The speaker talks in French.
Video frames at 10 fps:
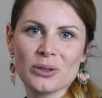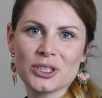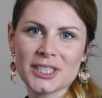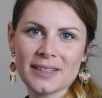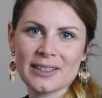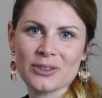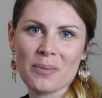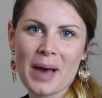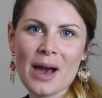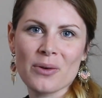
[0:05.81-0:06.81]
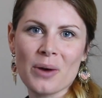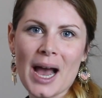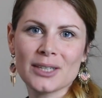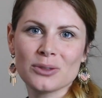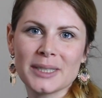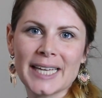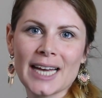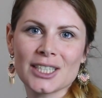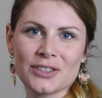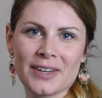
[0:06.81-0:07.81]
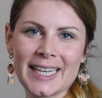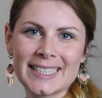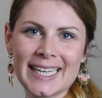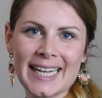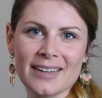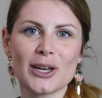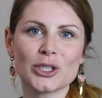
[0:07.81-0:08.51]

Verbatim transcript: le chien tête en bas ou Adomika Shvanasana.